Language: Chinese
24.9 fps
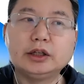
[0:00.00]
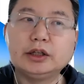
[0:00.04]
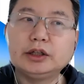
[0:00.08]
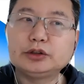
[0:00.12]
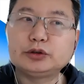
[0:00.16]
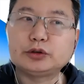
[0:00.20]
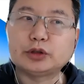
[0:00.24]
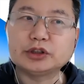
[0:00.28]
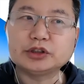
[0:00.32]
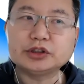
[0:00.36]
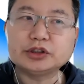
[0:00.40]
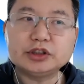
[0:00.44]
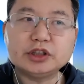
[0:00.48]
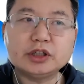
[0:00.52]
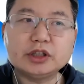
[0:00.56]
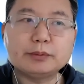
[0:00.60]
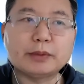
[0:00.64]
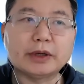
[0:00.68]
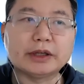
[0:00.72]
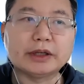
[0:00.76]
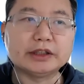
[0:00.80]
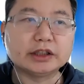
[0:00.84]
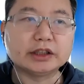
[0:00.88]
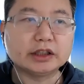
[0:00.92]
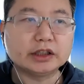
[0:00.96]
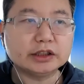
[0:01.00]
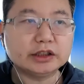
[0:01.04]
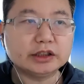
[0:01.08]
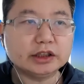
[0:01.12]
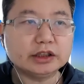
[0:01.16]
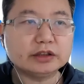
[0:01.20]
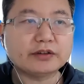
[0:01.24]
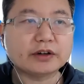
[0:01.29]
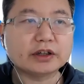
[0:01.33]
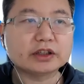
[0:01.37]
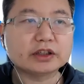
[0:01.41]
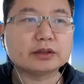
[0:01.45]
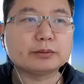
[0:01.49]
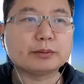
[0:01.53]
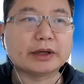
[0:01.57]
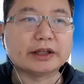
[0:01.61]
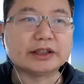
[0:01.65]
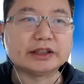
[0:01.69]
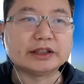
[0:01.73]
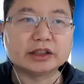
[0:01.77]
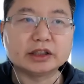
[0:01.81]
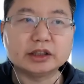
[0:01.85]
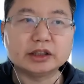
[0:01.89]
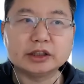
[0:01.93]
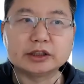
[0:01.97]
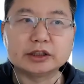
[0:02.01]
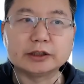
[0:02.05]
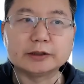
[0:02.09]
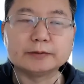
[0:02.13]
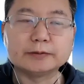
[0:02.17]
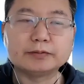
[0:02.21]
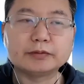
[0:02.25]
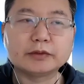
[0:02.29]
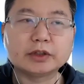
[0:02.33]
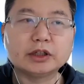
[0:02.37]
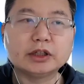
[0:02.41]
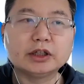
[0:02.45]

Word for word: 全世界每一个地方的每一个人，